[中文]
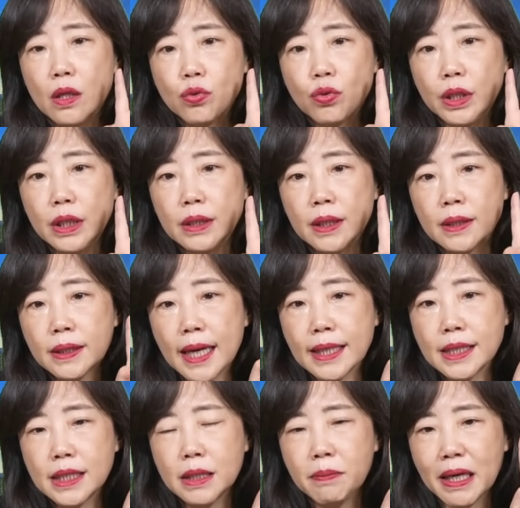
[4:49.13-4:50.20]
所以呢，
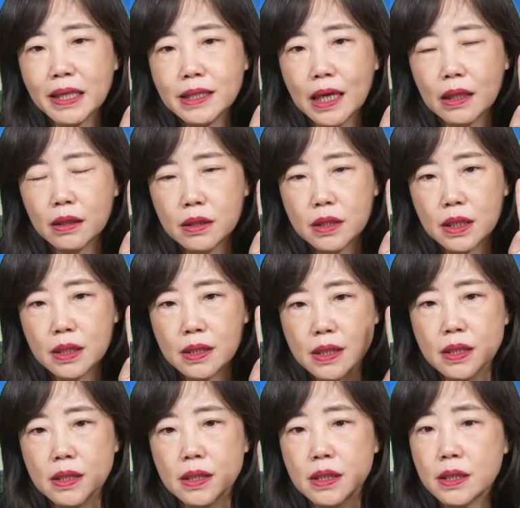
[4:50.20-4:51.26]
他起码讲了这个
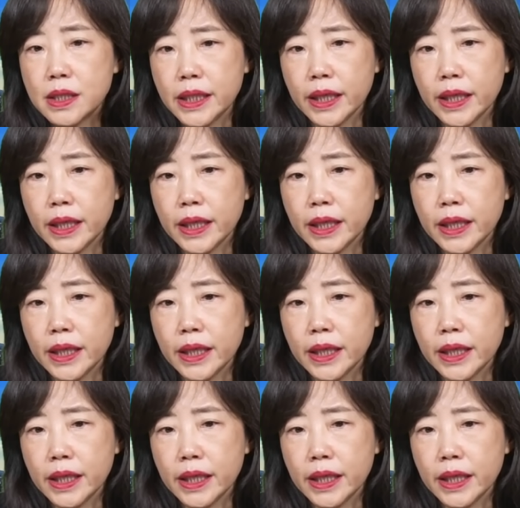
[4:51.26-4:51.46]
四次。